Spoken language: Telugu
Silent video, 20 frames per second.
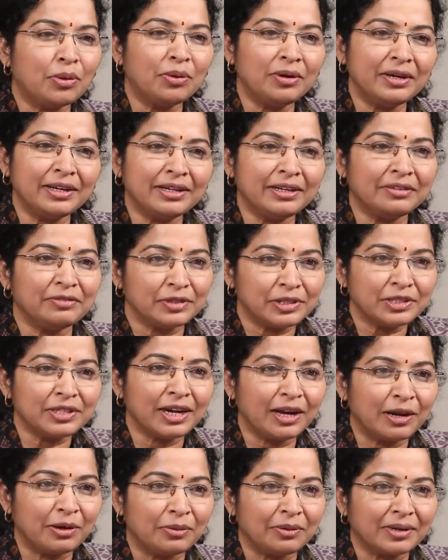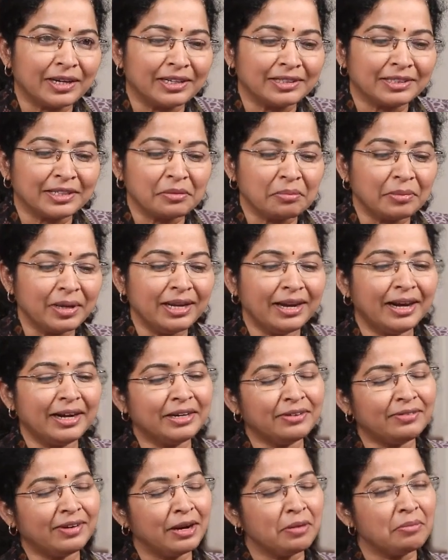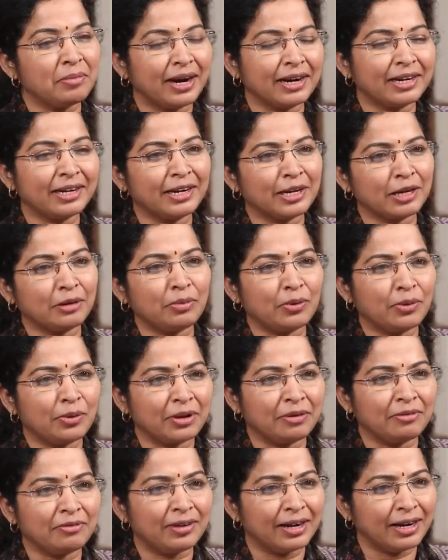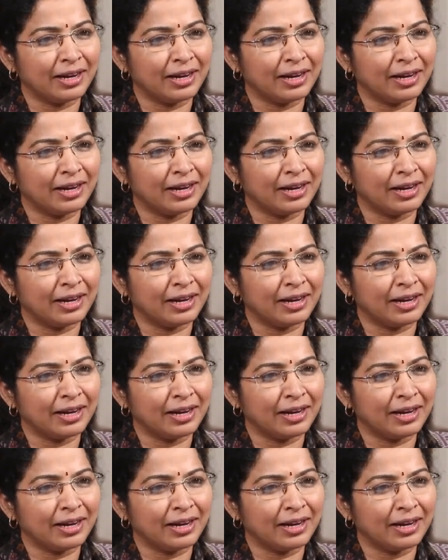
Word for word: బోల్డ్ అన్ని విషయాలు ఉంటాయి సార్ మీలాంటి వాళ్ళు మాట్లాడకపోవడం